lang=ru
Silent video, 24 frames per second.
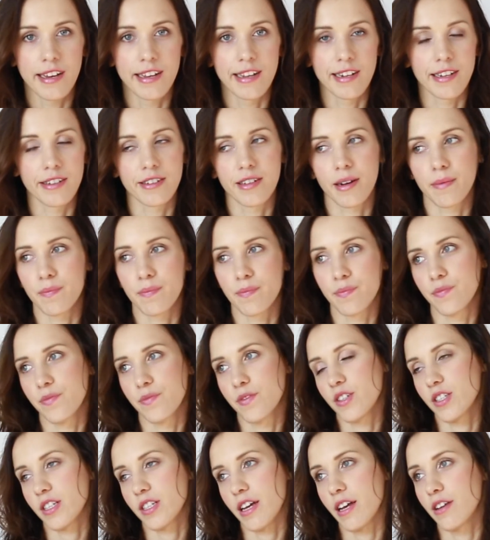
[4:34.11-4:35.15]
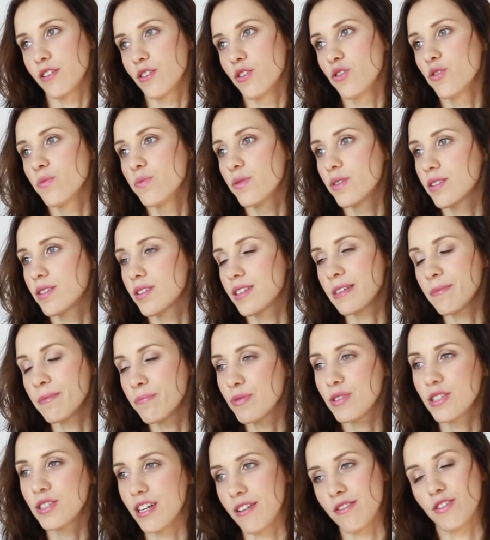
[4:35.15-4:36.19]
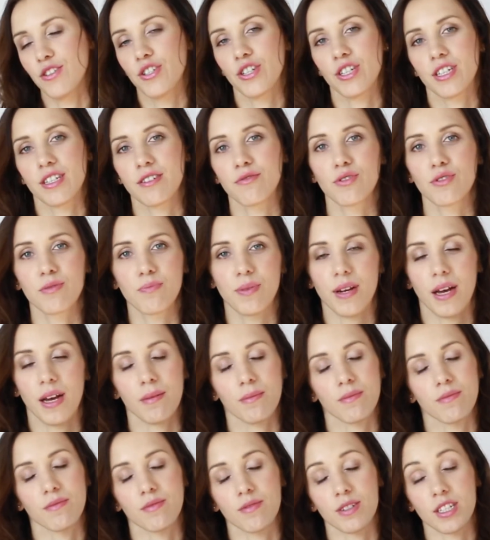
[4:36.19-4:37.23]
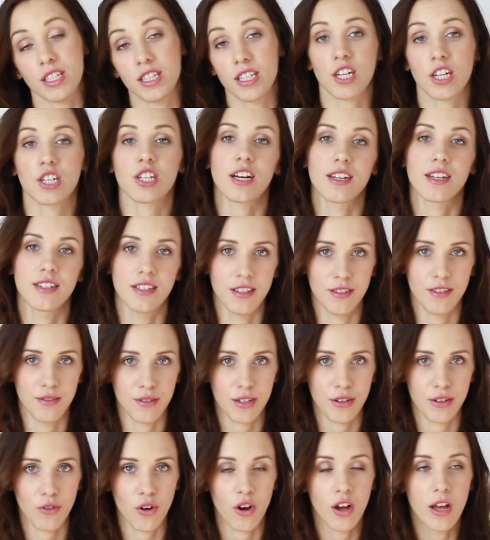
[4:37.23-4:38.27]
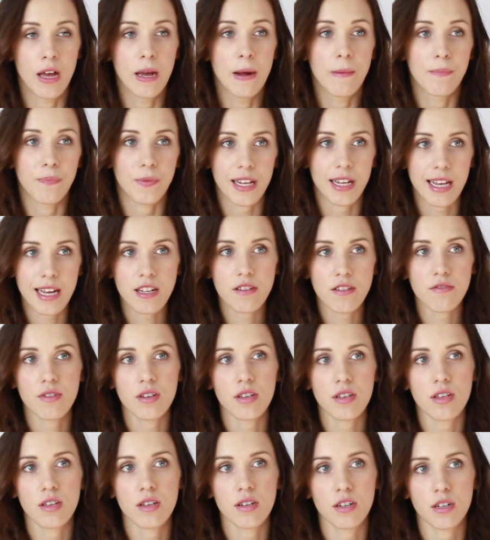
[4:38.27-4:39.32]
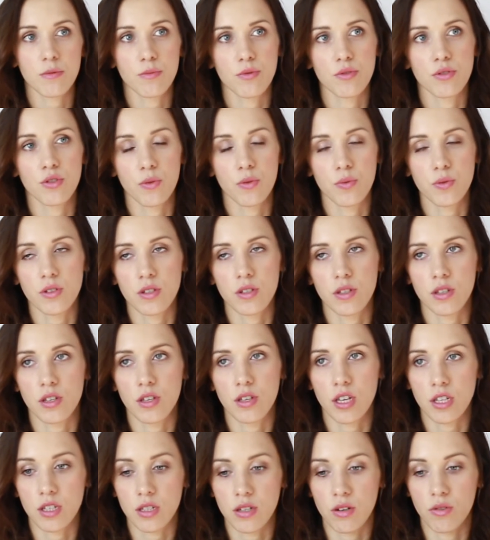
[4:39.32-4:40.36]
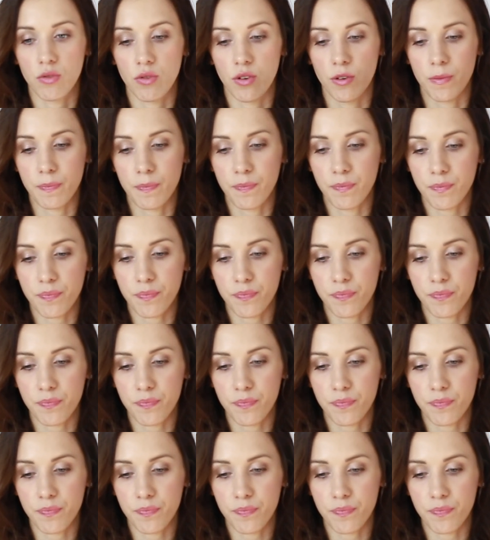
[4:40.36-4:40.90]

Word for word: Или там, не знаю, не любит хиппи девочек, и вот прям раздражаете его. Для этого и как бы, собственно, есть такой